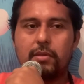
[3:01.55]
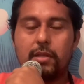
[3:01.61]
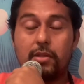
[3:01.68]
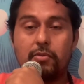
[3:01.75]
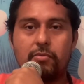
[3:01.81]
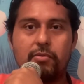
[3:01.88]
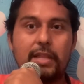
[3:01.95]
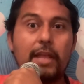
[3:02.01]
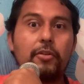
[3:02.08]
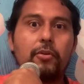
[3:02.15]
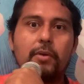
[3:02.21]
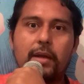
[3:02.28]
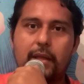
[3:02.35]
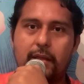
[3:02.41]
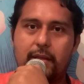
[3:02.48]
de ninguna
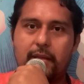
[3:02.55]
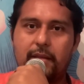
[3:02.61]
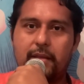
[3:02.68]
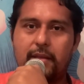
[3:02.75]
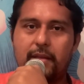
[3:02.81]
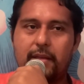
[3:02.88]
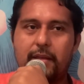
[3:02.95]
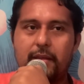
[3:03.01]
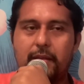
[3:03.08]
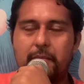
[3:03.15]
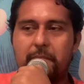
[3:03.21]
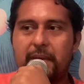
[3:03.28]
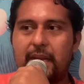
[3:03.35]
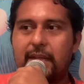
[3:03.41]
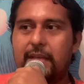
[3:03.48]
droga,
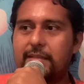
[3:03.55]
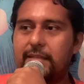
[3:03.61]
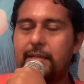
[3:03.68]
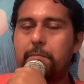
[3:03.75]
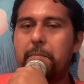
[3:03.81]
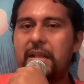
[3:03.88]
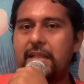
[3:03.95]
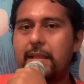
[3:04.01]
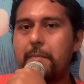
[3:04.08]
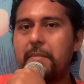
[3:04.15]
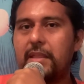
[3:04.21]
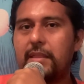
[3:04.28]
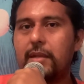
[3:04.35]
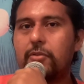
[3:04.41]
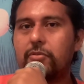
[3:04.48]
para que estén
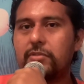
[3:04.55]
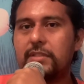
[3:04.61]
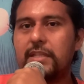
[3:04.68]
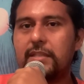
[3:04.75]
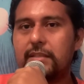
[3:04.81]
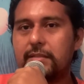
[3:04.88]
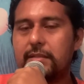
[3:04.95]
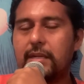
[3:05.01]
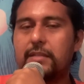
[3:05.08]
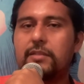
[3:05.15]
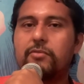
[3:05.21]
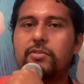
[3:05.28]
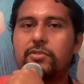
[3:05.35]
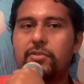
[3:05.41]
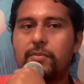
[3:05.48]
plenamente conscientes de la
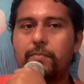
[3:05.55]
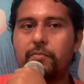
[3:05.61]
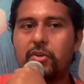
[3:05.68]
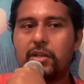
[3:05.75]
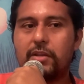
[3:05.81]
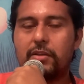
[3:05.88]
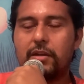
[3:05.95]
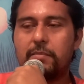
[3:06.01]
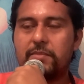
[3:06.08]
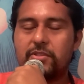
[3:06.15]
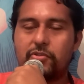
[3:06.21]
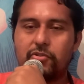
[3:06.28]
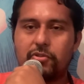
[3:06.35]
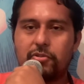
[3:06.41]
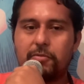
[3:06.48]
situación, porque yo les
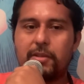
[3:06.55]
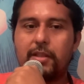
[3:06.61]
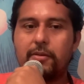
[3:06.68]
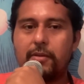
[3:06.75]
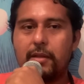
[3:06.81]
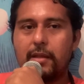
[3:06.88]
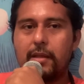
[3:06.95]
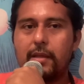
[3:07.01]
mencioné en otro video